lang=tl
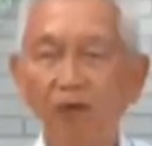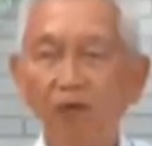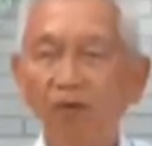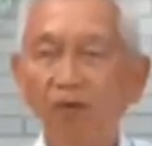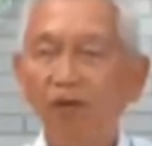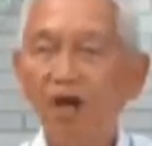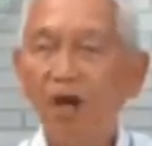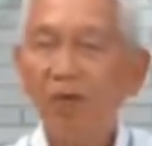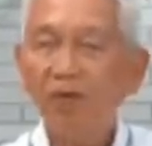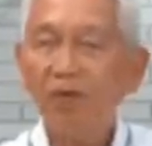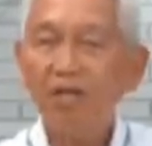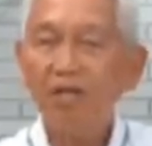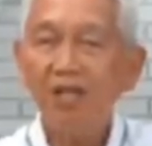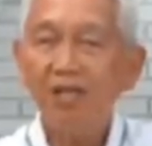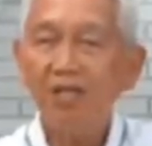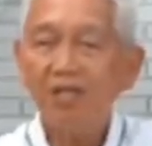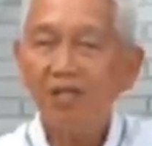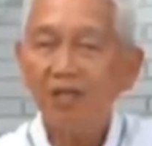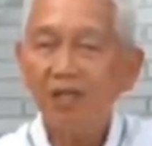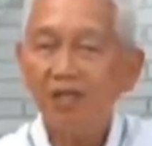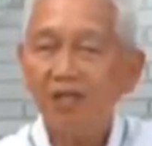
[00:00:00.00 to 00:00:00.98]
Pero dapat
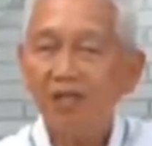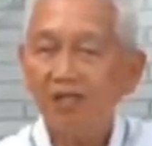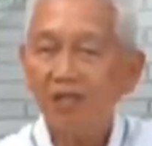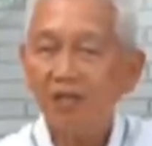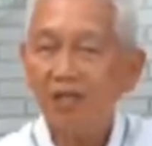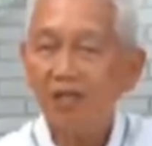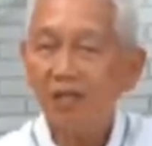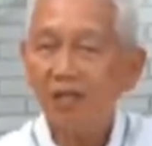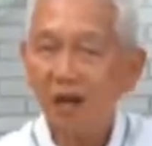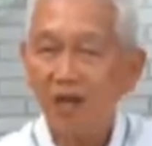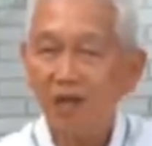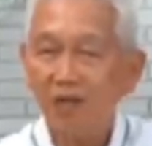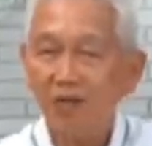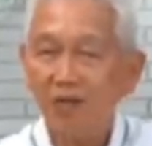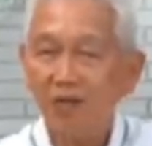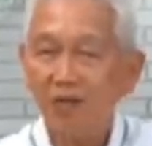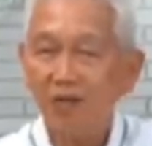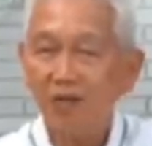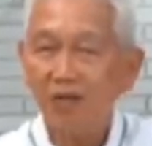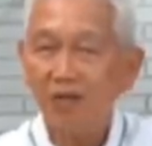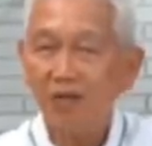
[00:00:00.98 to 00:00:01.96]
interested tayo
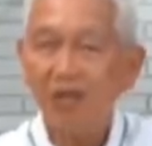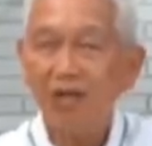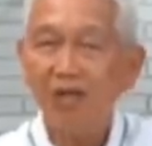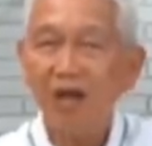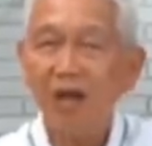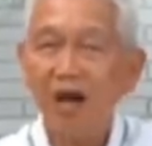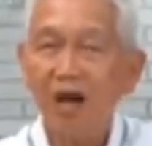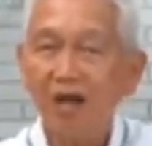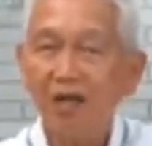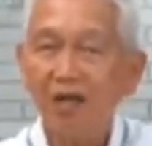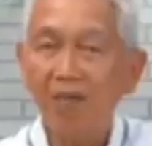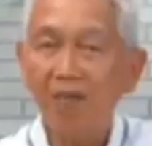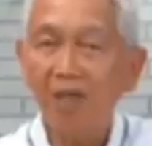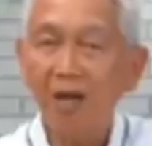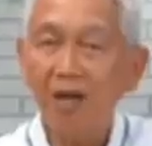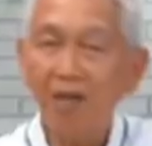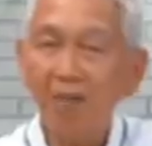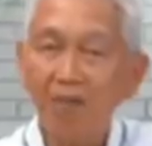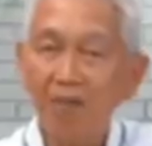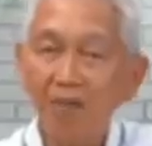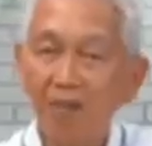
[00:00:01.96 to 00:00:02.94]
na naghahanap
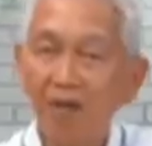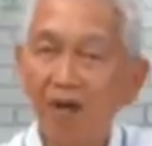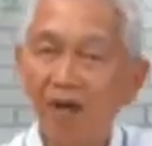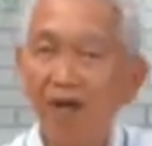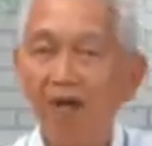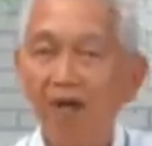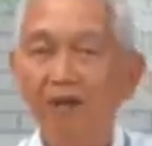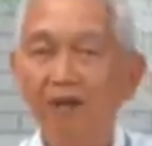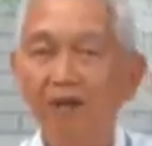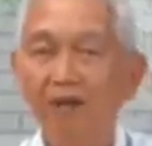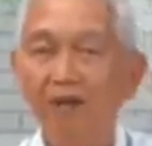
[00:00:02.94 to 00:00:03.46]
ng paliwanag.